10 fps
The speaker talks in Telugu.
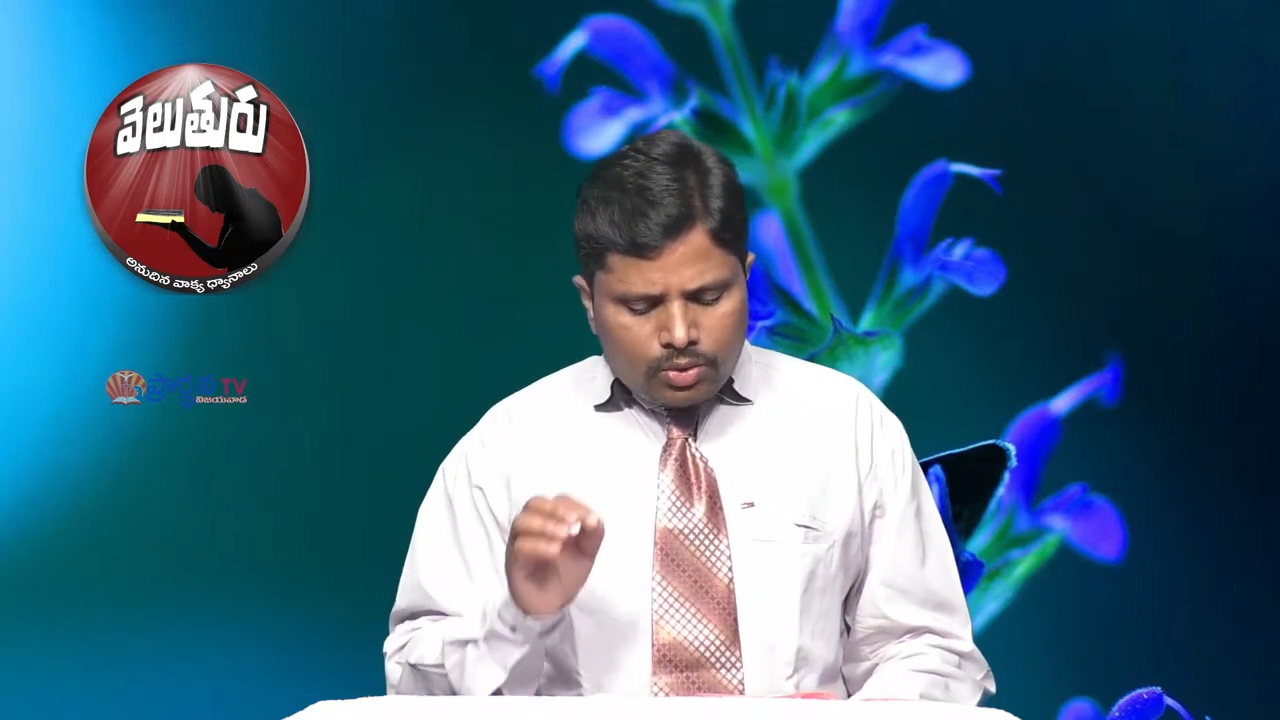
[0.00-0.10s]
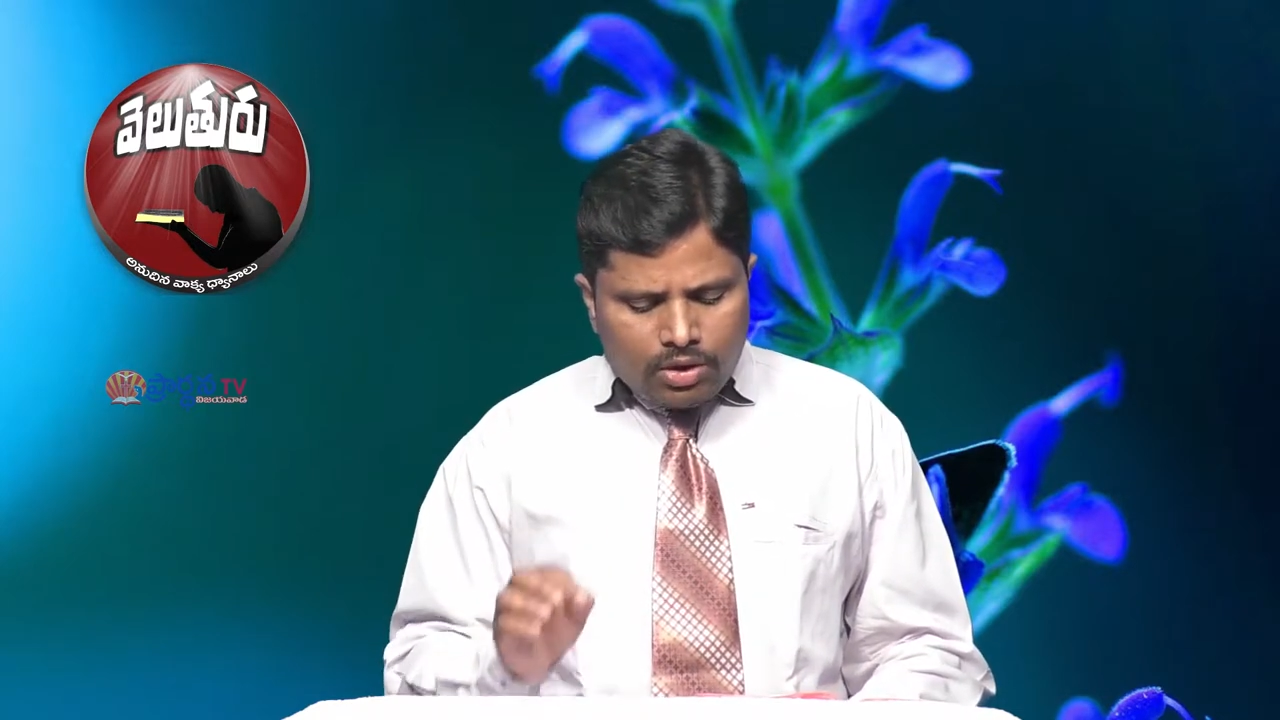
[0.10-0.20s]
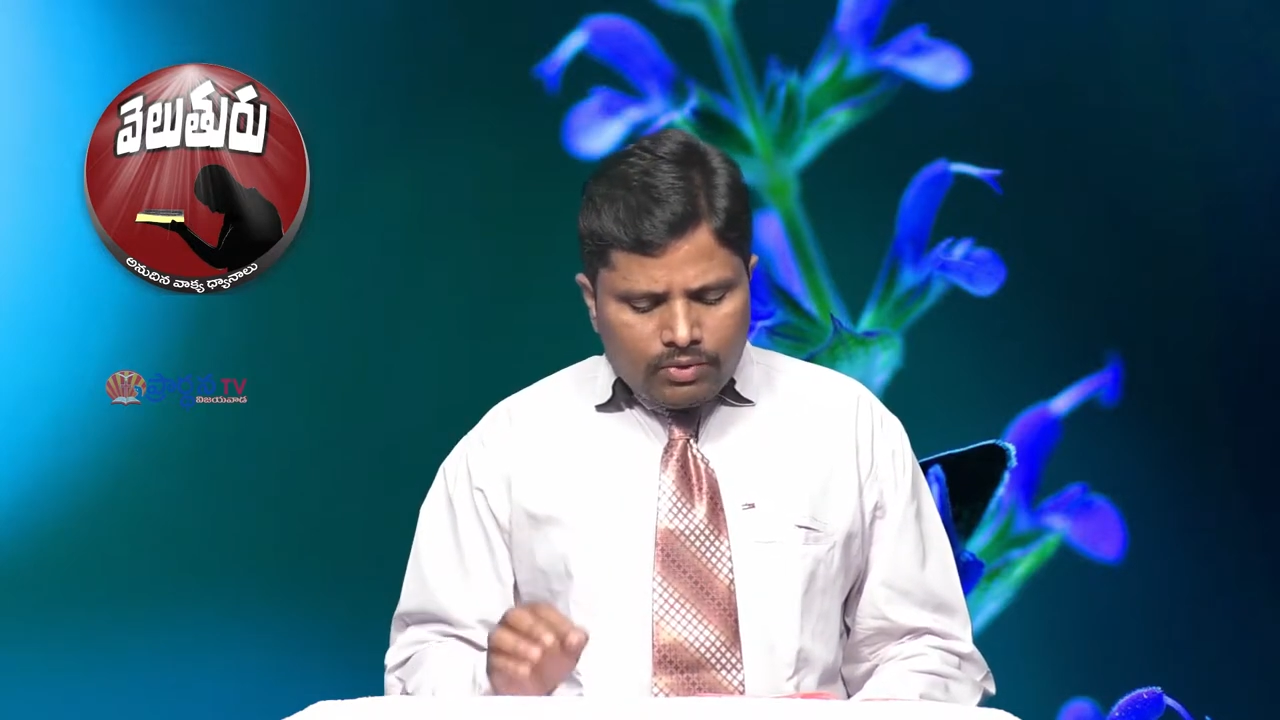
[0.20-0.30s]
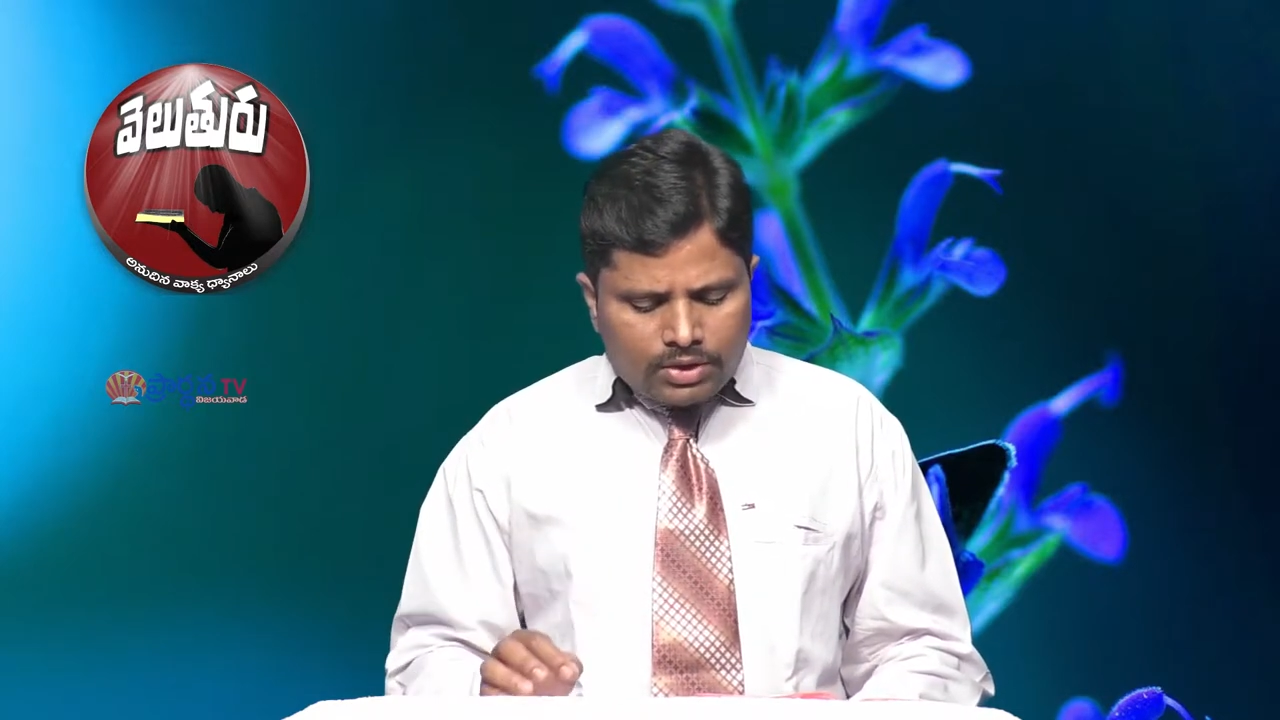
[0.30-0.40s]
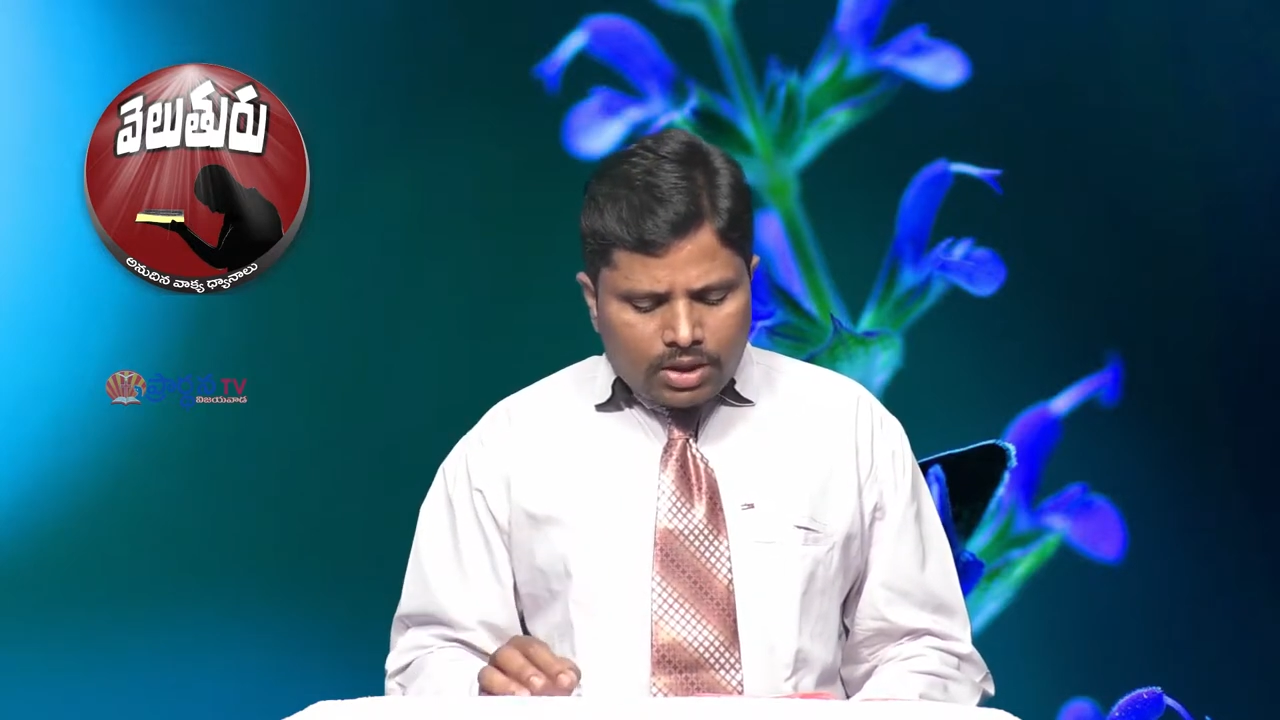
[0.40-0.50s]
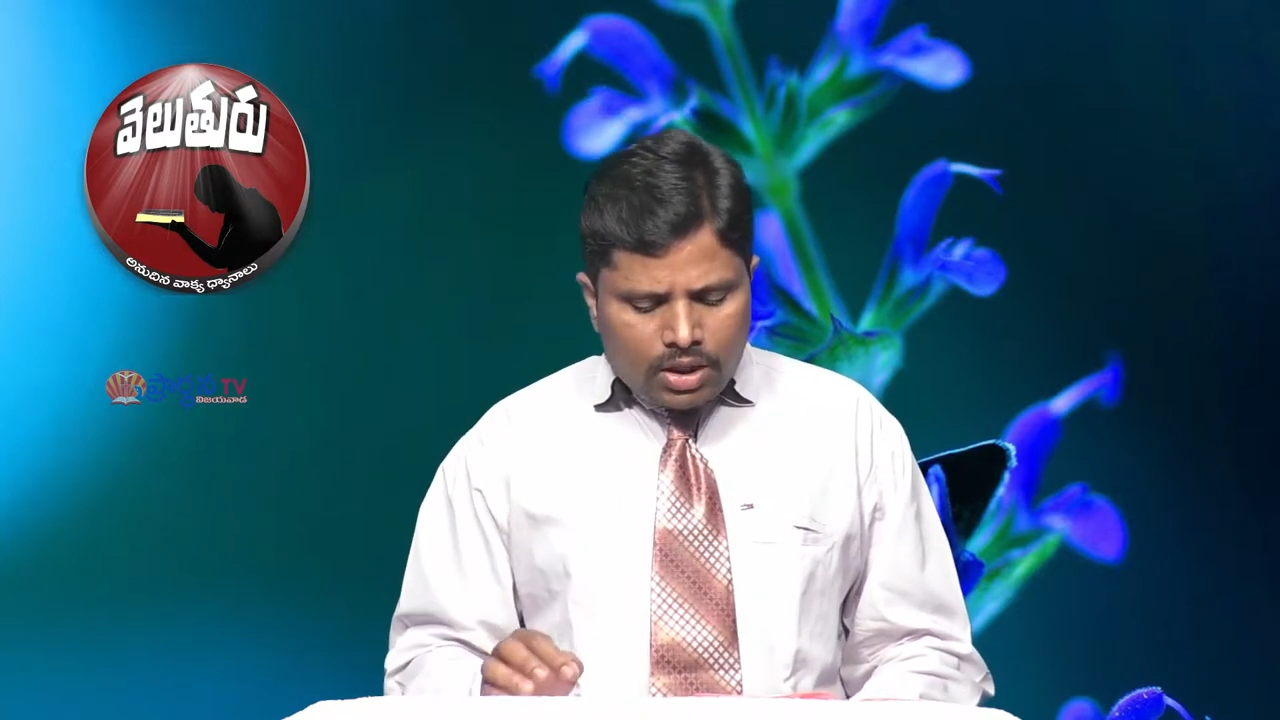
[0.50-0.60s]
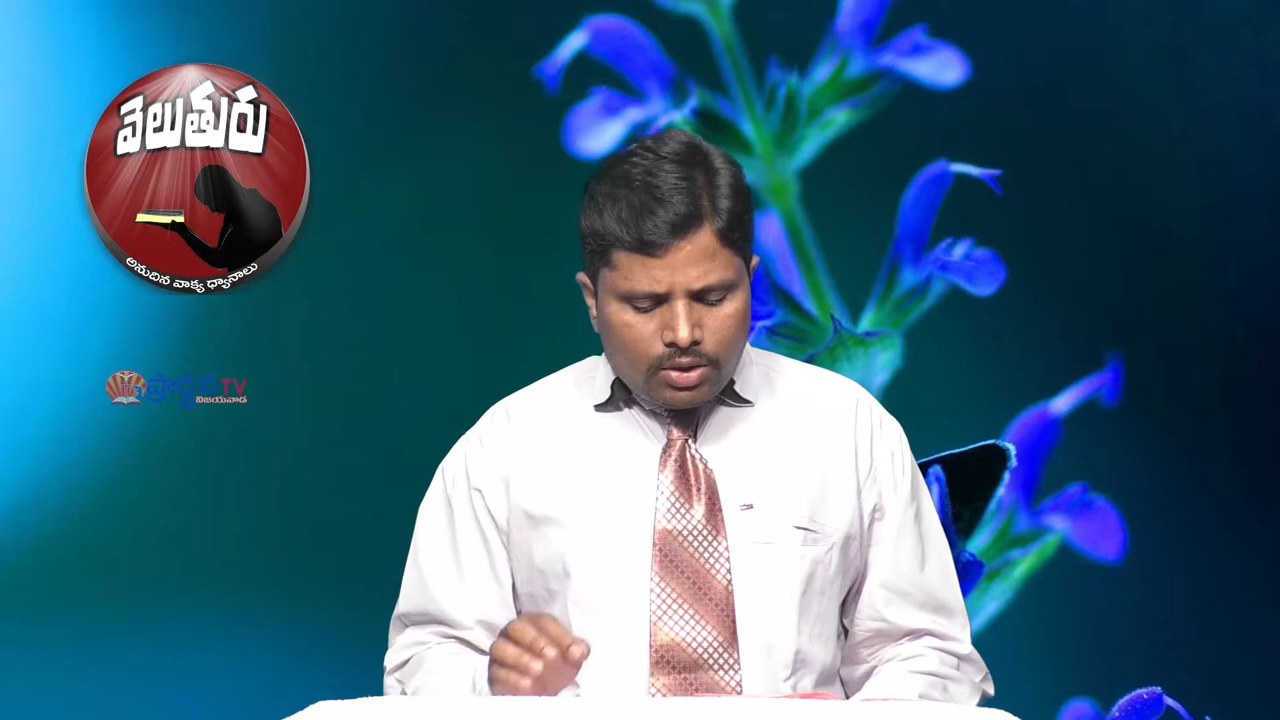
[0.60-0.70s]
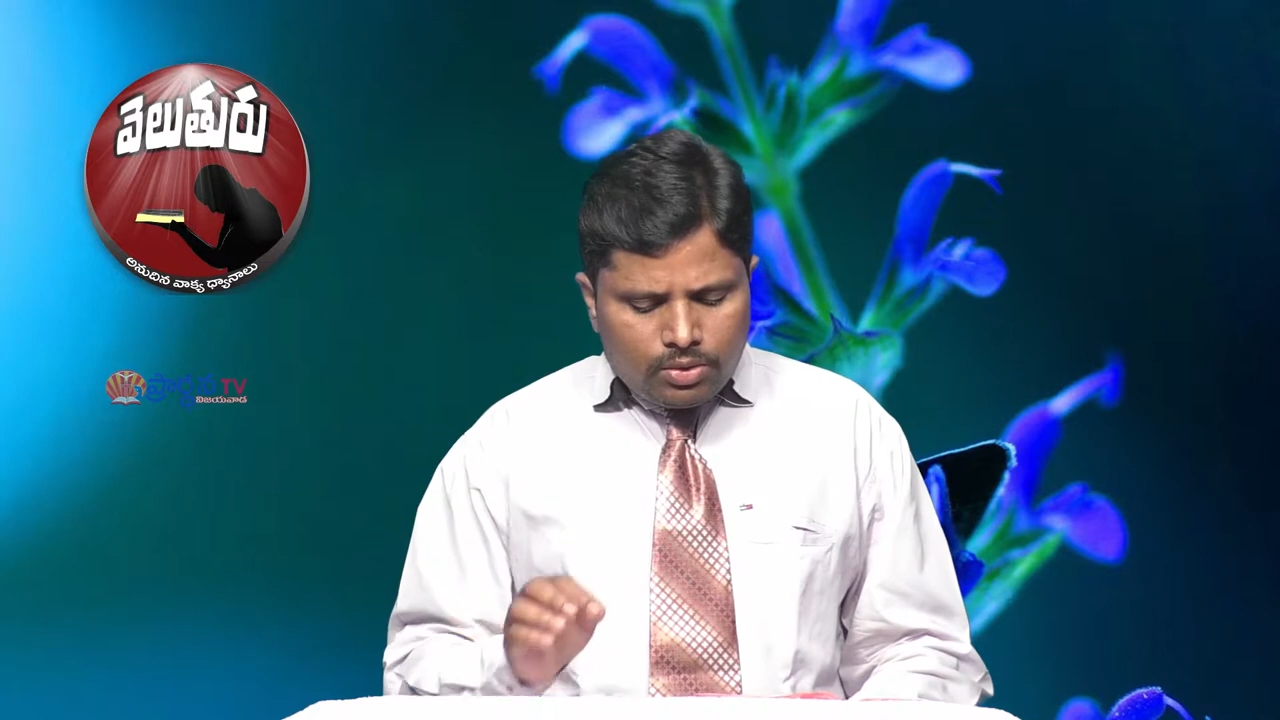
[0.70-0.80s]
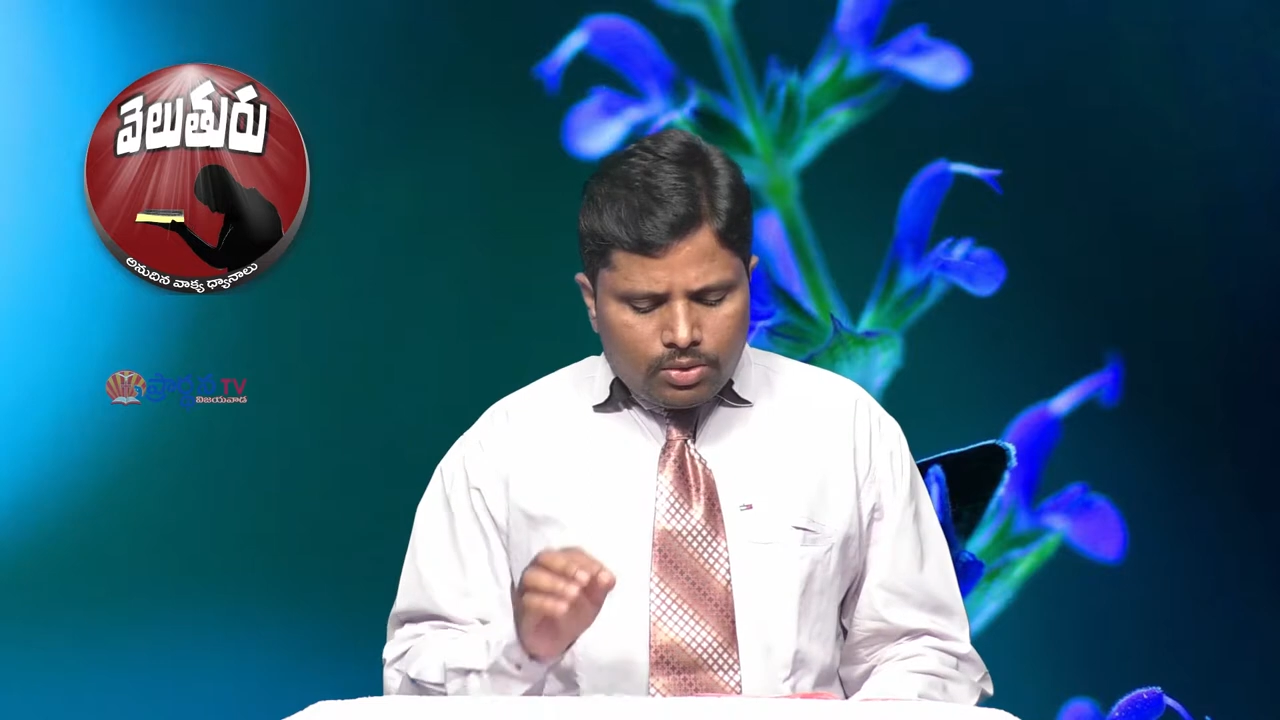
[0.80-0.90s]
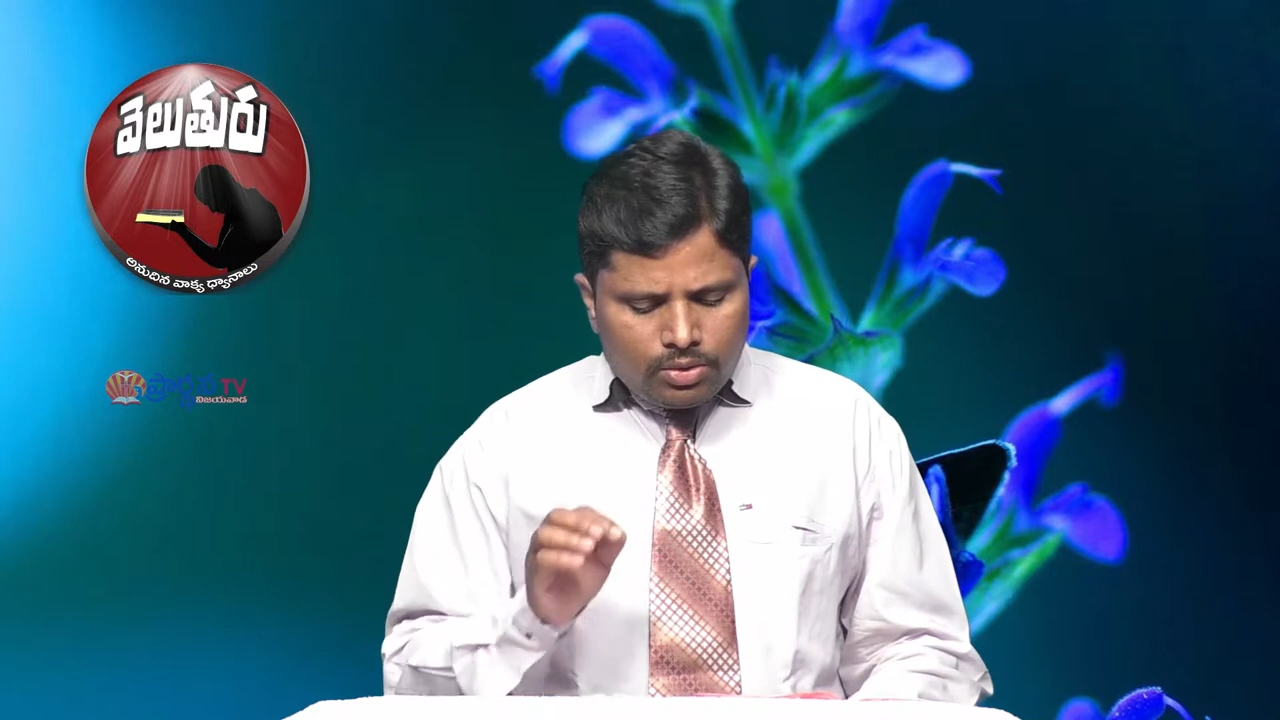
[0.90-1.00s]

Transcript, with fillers: కొన్ని విత్తనాలు